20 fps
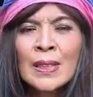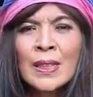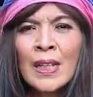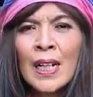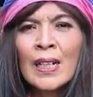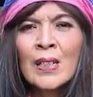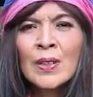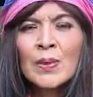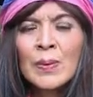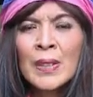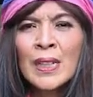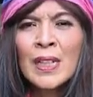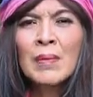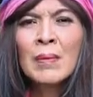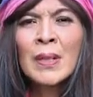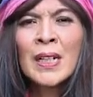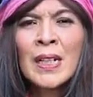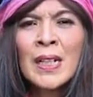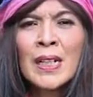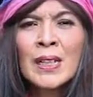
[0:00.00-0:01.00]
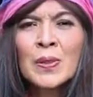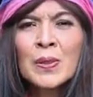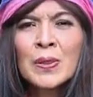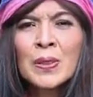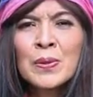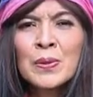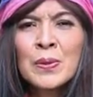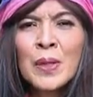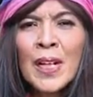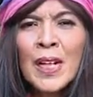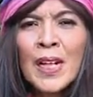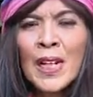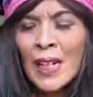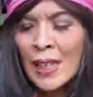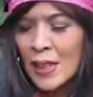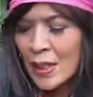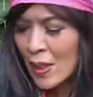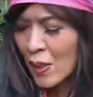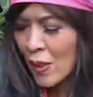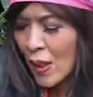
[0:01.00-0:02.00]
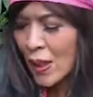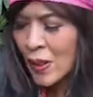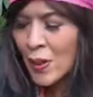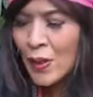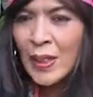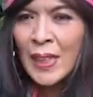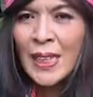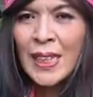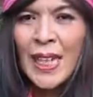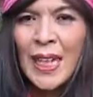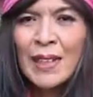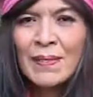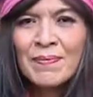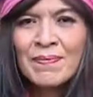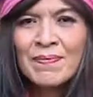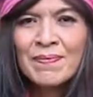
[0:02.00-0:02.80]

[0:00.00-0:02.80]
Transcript: Kartu pertama, kartu kedua, atau kartu ketiga.